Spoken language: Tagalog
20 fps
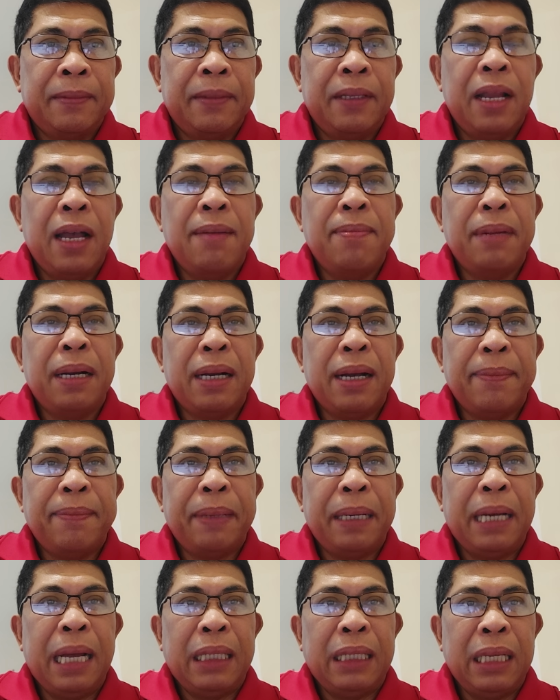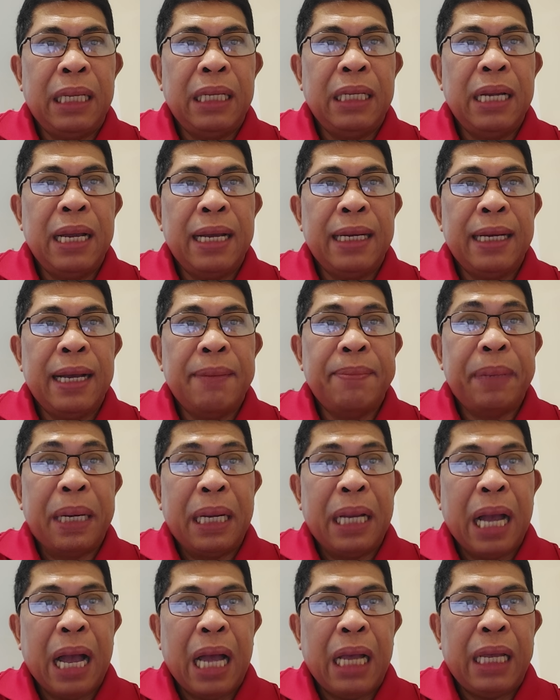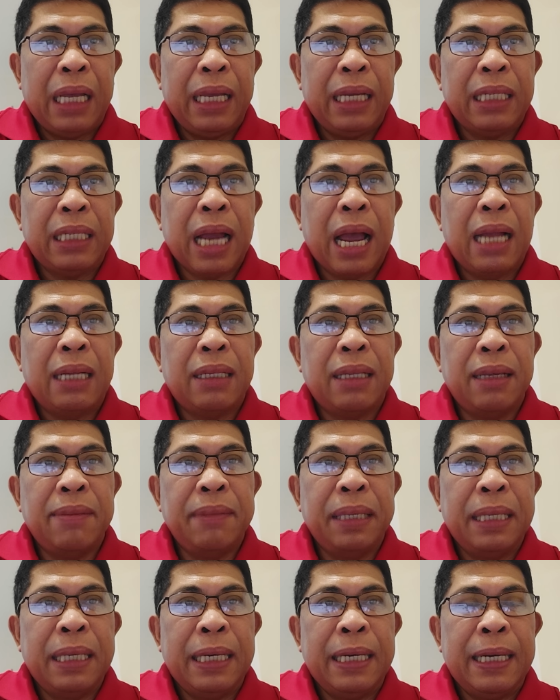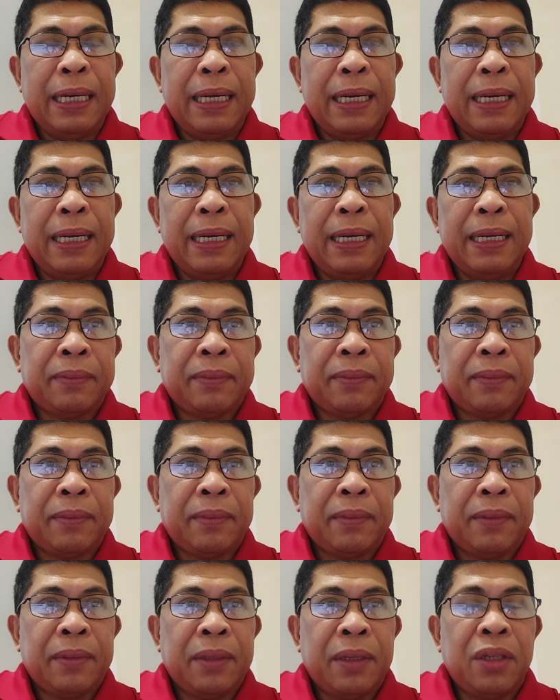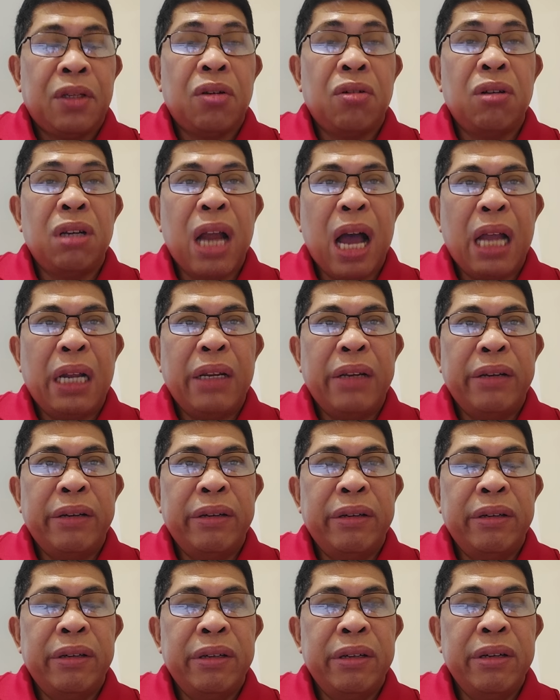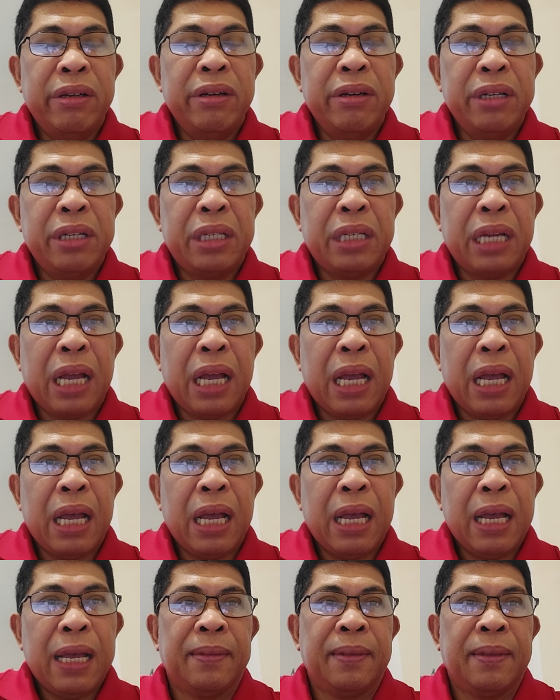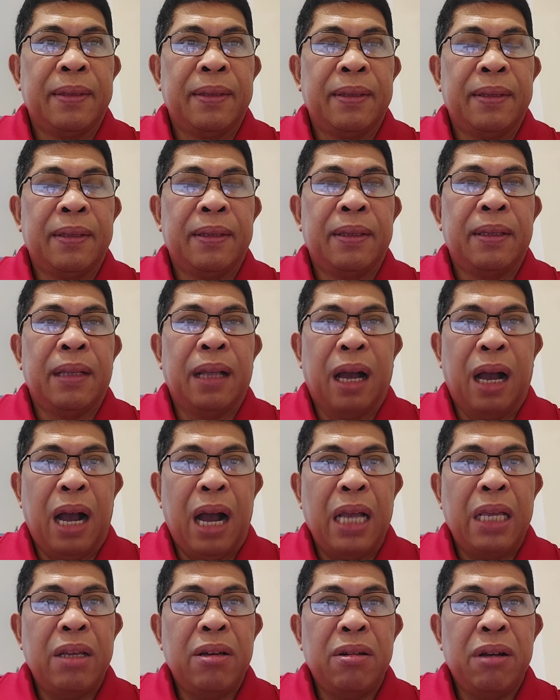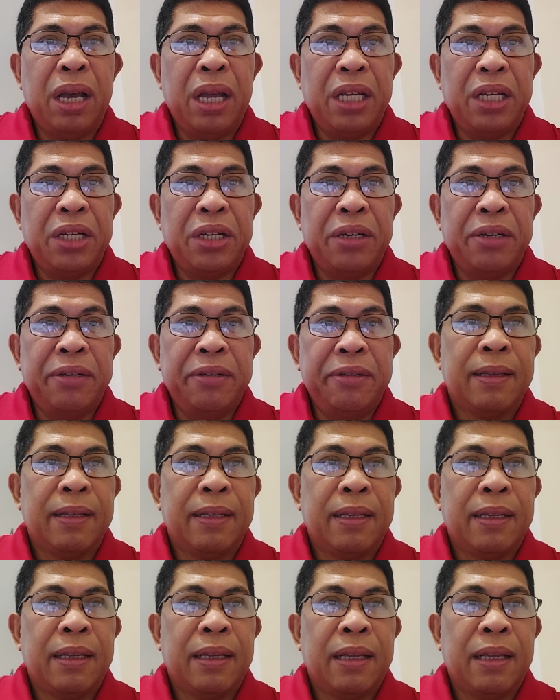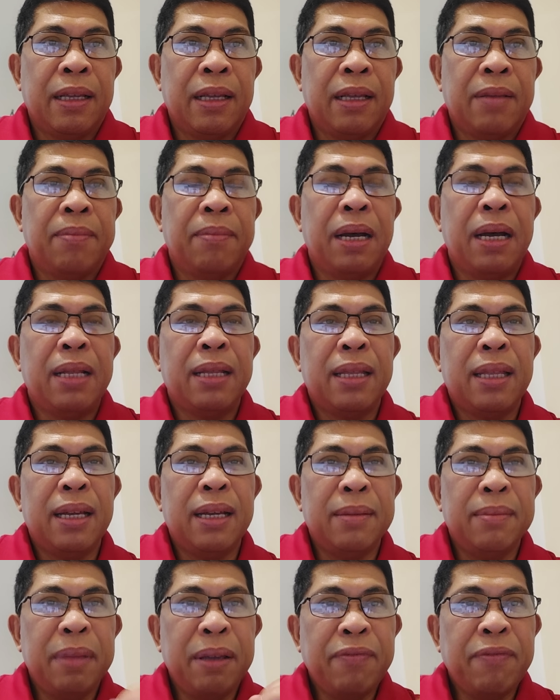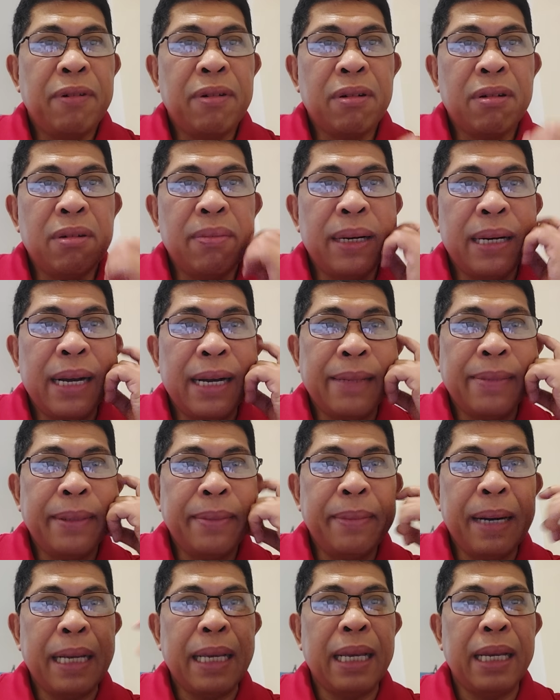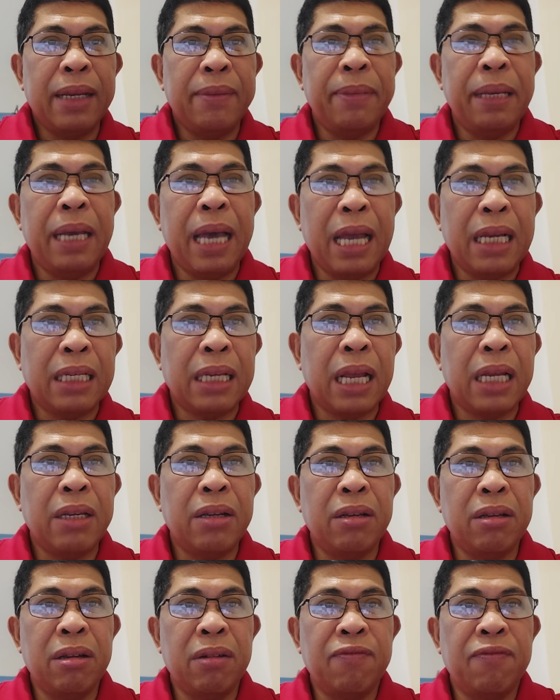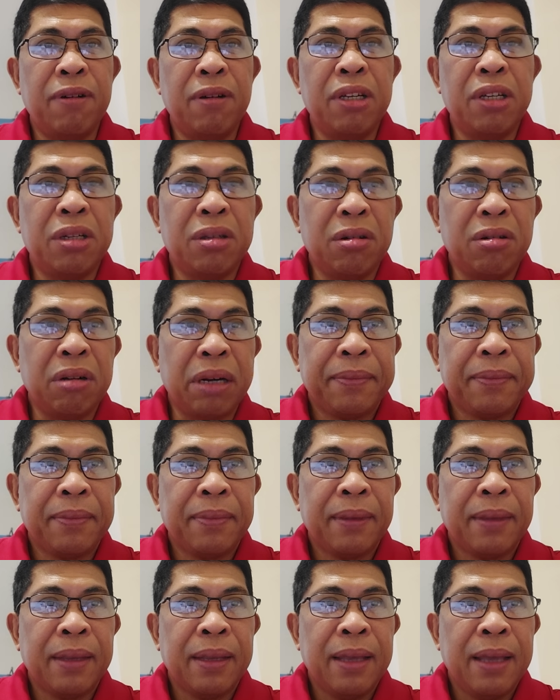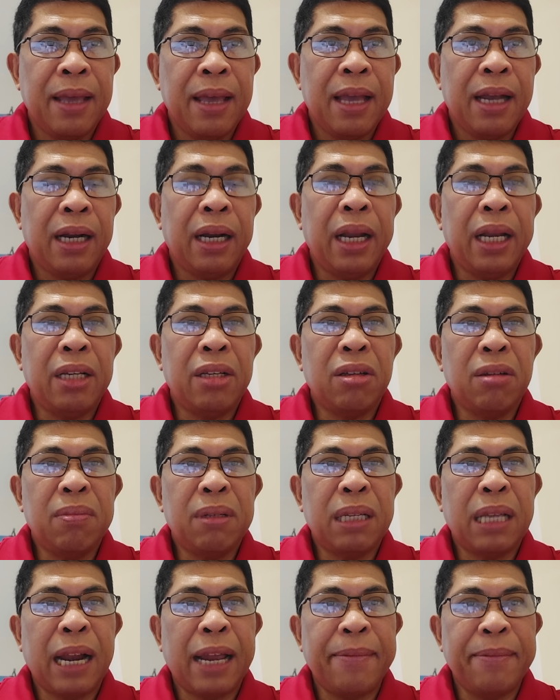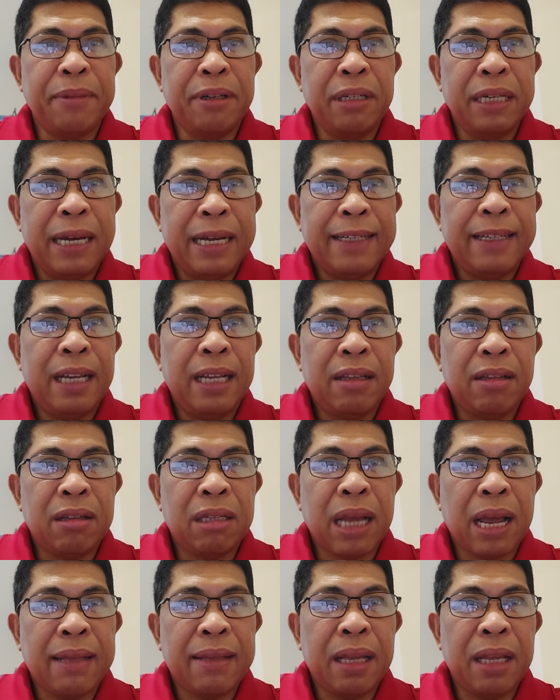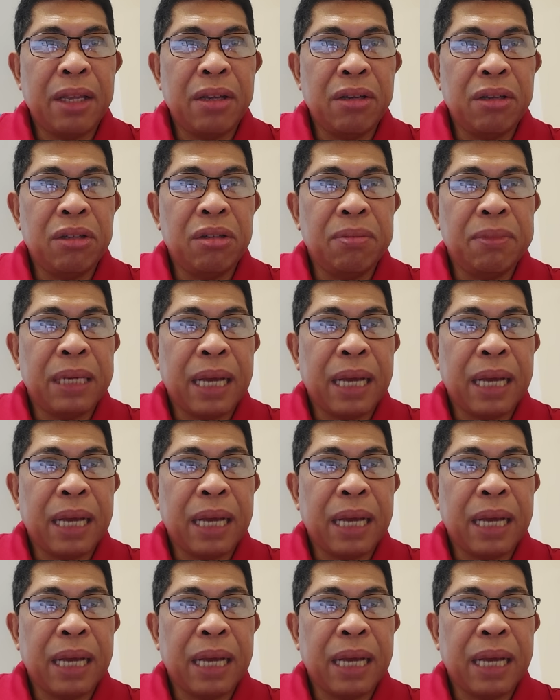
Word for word: na makapaghatid ng uh, pagkain sa ating mga sundalo doon sa Ayungin Shoal. But uh, before ko mga kababayan ibigay sa inyo yung full story, click subscribe mo na dito sa ating YouTube